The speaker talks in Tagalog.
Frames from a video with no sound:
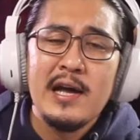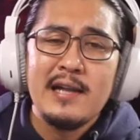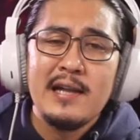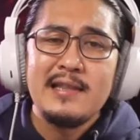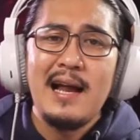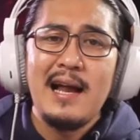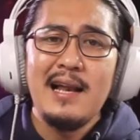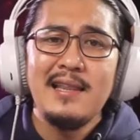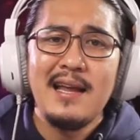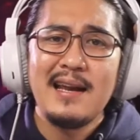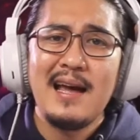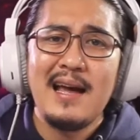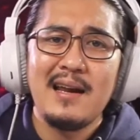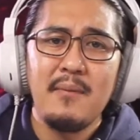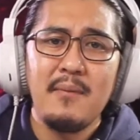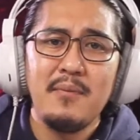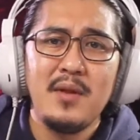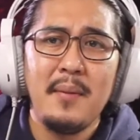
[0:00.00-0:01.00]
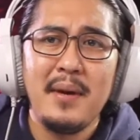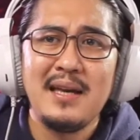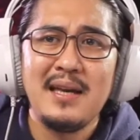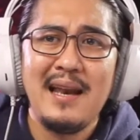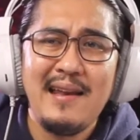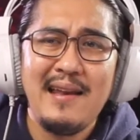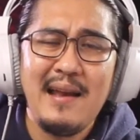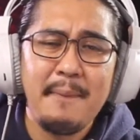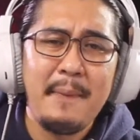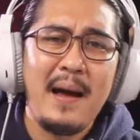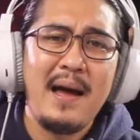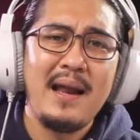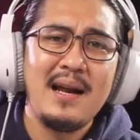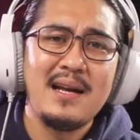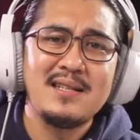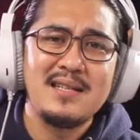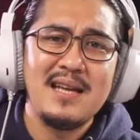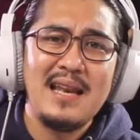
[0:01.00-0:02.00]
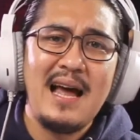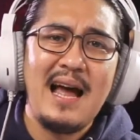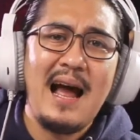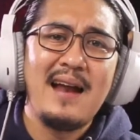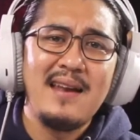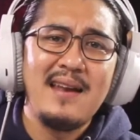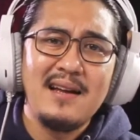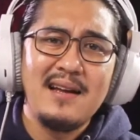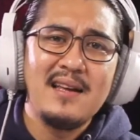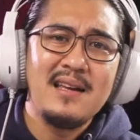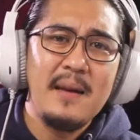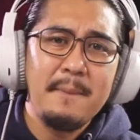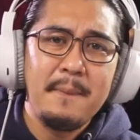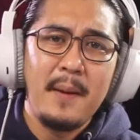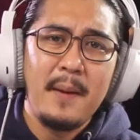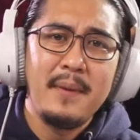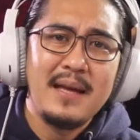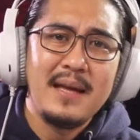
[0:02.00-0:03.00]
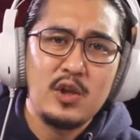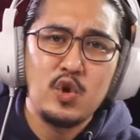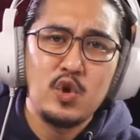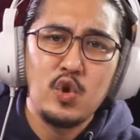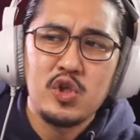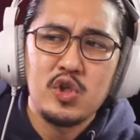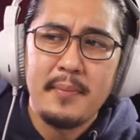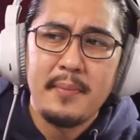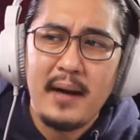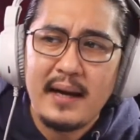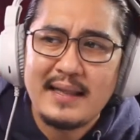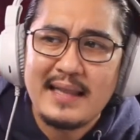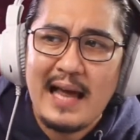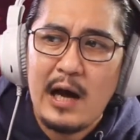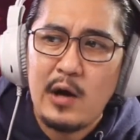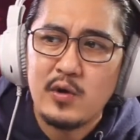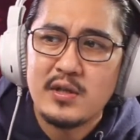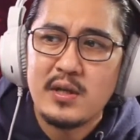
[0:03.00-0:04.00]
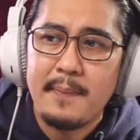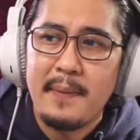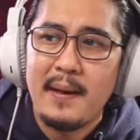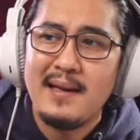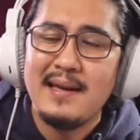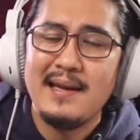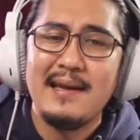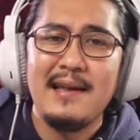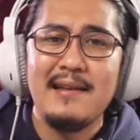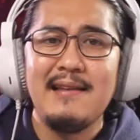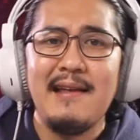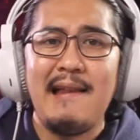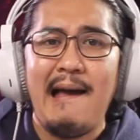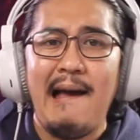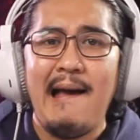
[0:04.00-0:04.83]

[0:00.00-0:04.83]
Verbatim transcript: dahil nararamdaman nila na parang sila ang nagiging pabigat dun sa mga tao sa paligid nila.